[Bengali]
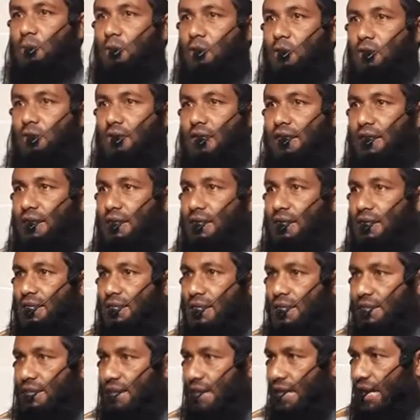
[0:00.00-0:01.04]
উপলক্ষে
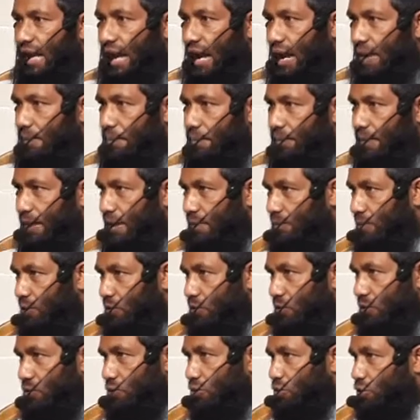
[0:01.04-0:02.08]
তাহলে আপনার
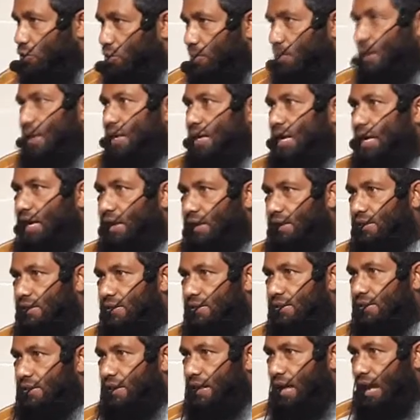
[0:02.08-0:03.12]
মতো দুর্বাগা
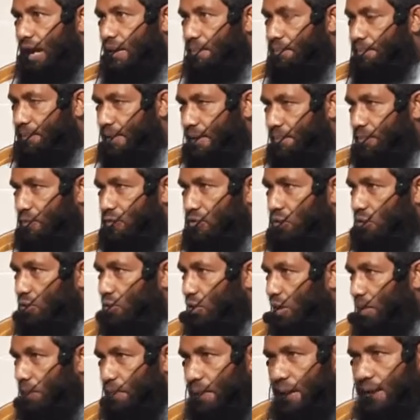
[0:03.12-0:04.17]
আপনার মতো
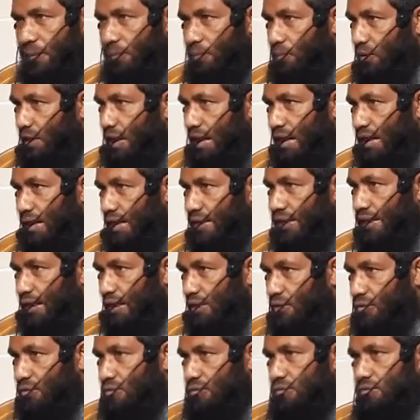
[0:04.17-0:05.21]
কপাল পোড়া আর
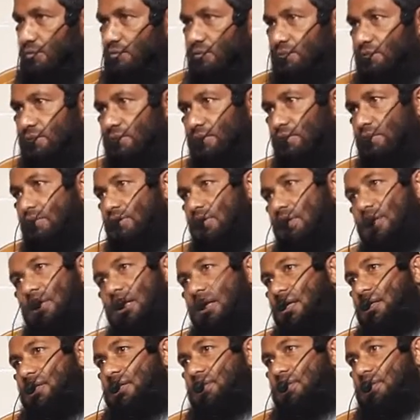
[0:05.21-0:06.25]
কেউ
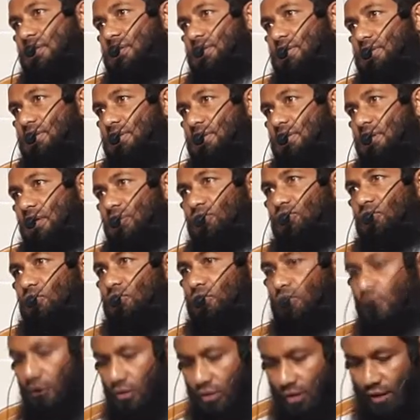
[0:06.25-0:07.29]
নাই রাসুল
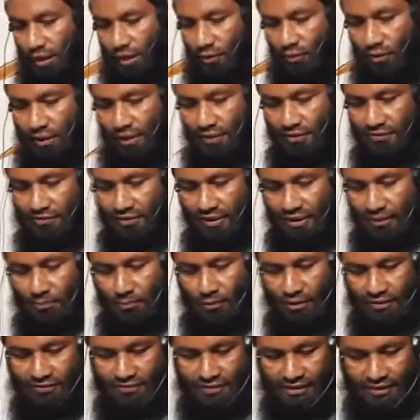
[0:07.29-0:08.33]
সাল্লাহ আলি সাল্লাম
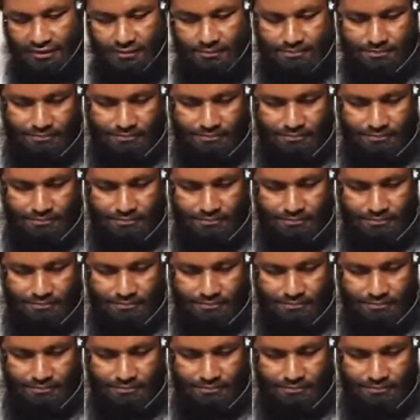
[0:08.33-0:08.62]
বলেছেন